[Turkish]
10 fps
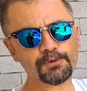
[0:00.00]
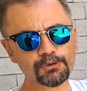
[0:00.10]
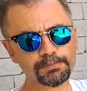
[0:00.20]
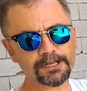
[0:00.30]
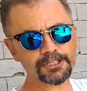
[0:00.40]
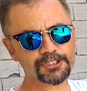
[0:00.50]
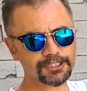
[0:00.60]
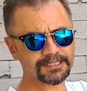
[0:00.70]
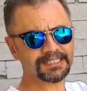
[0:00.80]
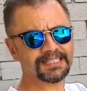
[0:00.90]
port
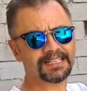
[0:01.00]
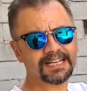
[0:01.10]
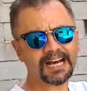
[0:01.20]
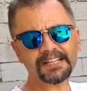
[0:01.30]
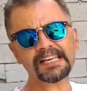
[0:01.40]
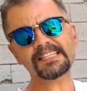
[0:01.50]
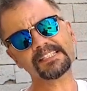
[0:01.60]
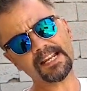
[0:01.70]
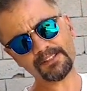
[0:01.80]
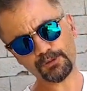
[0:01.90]
bagajın ana
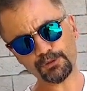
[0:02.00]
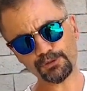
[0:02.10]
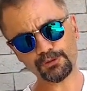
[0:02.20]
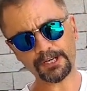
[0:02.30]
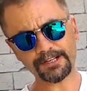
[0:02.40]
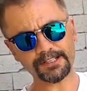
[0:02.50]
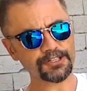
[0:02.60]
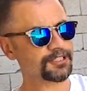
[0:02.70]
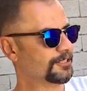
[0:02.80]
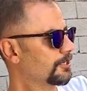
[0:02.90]
iskeletini oluşturuyor
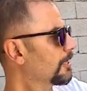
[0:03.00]
arkadaşlar.